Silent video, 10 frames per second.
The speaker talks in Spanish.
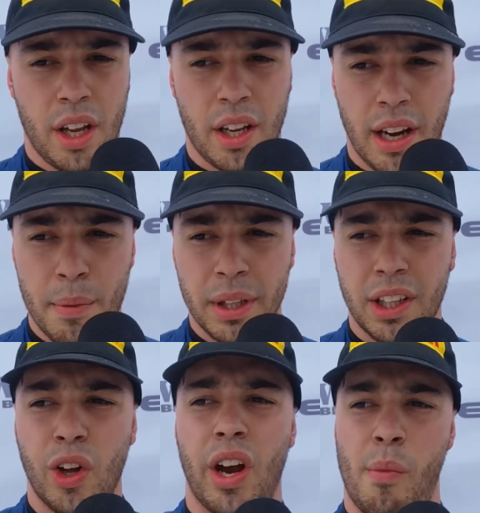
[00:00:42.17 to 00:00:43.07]
Eh,
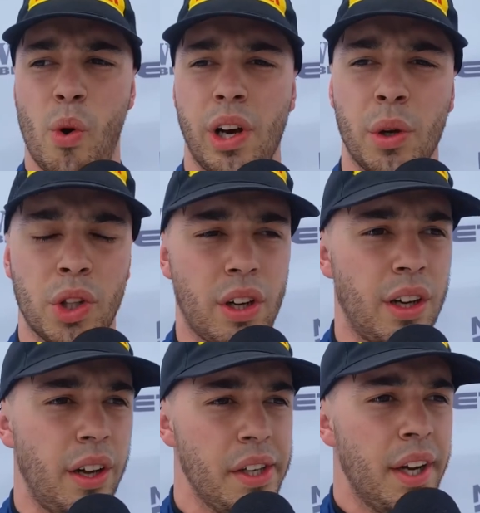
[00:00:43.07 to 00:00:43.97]
realmente logramos un
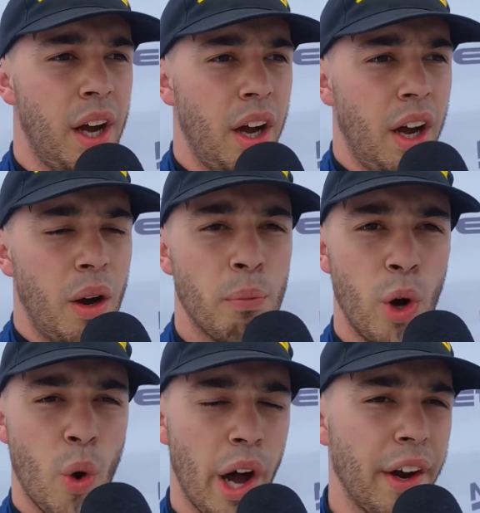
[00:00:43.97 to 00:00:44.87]
auto
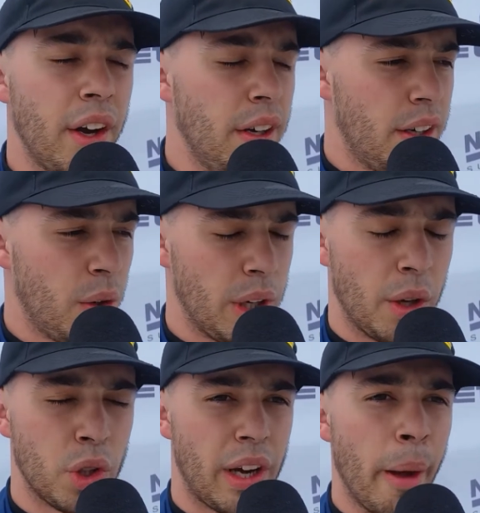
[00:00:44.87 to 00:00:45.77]
muy bueno, un
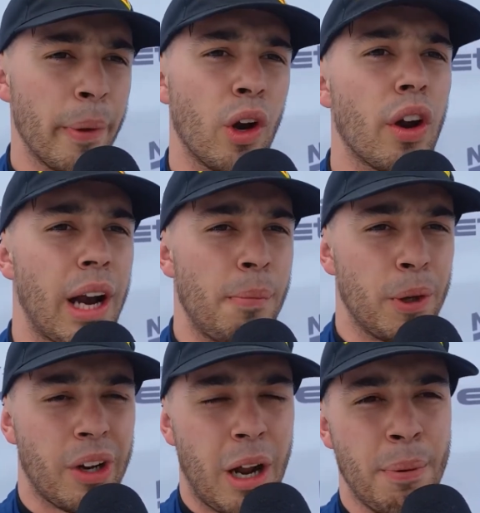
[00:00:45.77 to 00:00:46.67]
auto rápido en lo
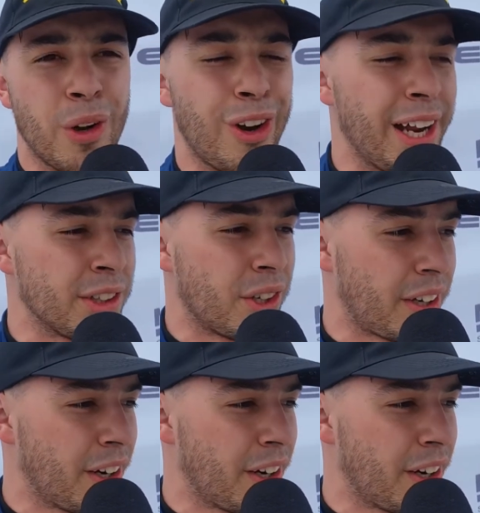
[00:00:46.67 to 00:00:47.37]
rápido y rápido en lo lento.